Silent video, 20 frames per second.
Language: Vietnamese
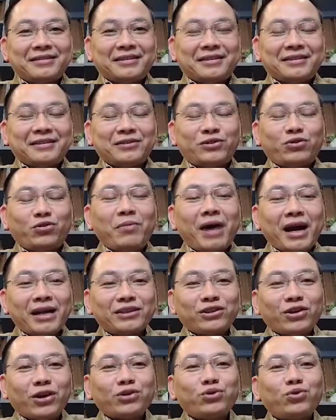ờ, chú bận
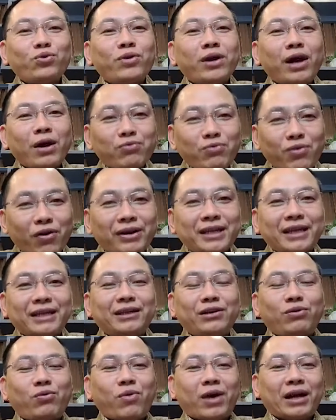do chú không có
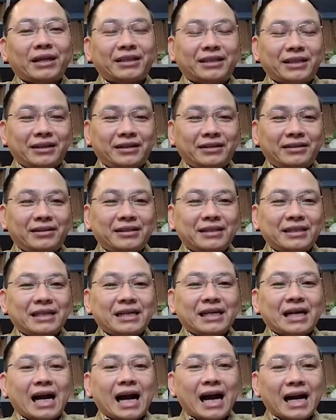kiến thức quản trị
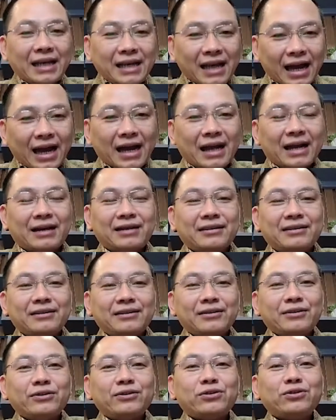hay là
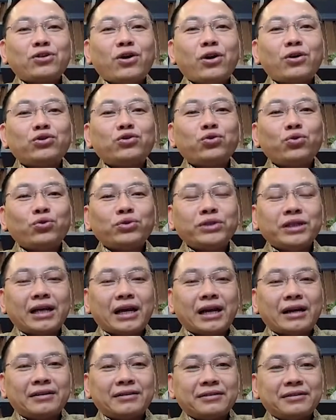do chú gì
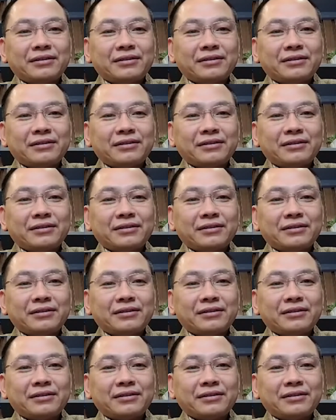ạ à?